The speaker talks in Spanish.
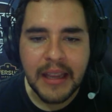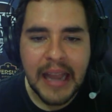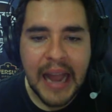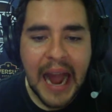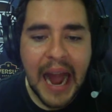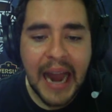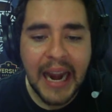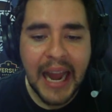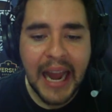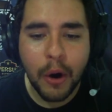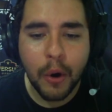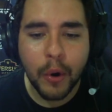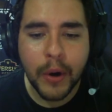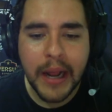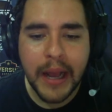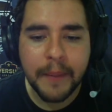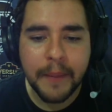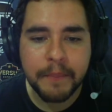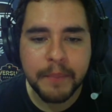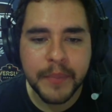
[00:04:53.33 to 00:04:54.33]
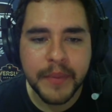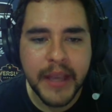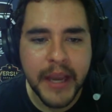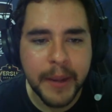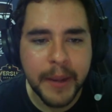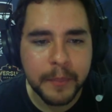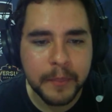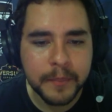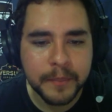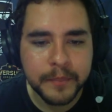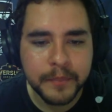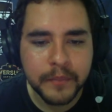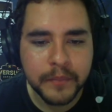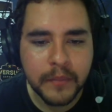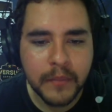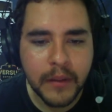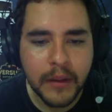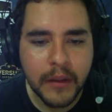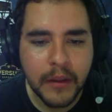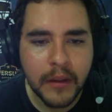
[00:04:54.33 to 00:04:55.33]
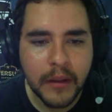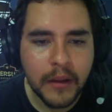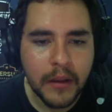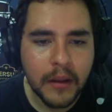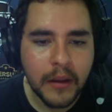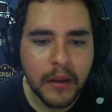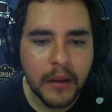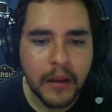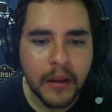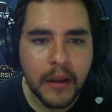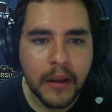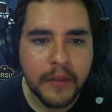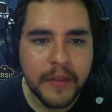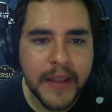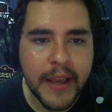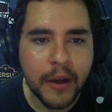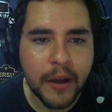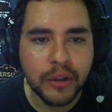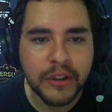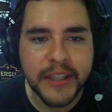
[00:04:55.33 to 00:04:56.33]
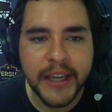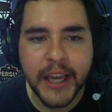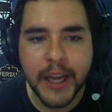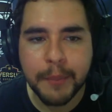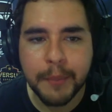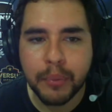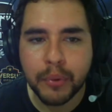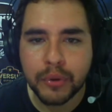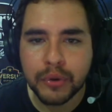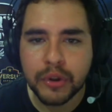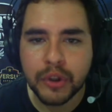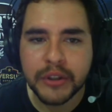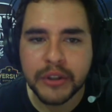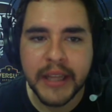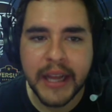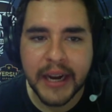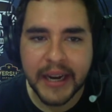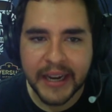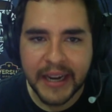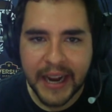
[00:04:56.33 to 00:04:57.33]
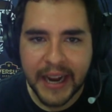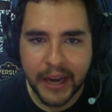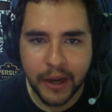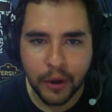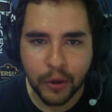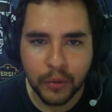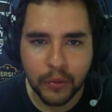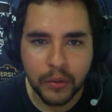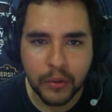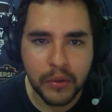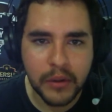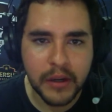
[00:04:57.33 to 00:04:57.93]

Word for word: a la hora de, de conseguir puntos de reino.